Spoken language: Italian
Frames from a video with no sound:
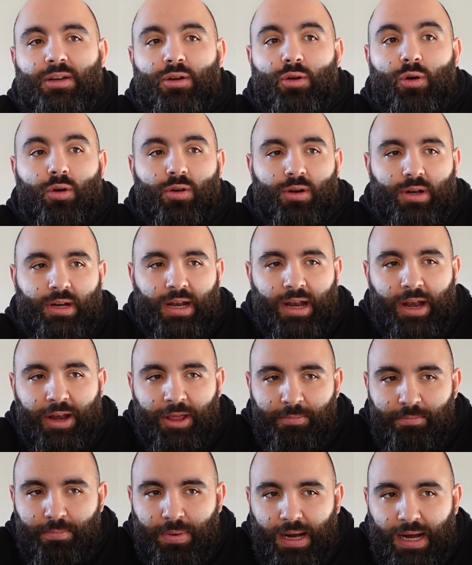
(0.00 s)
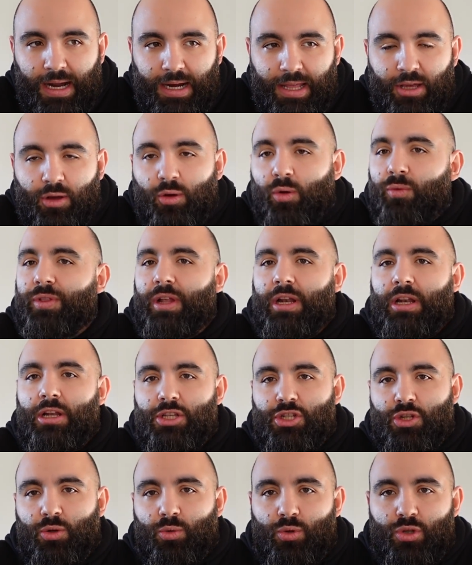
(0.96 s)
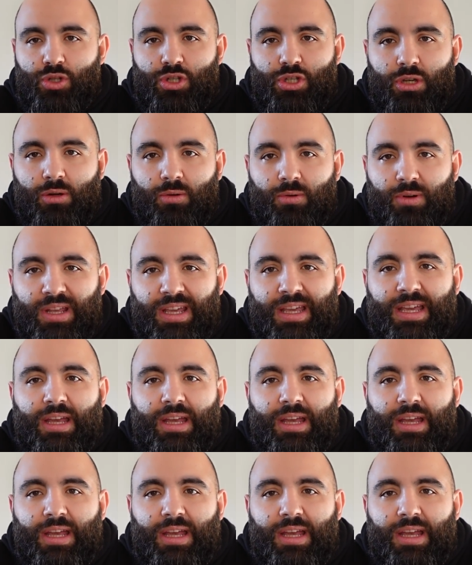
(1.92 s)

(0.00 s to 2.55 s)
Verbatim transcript: correre i ripari con delle soluzioni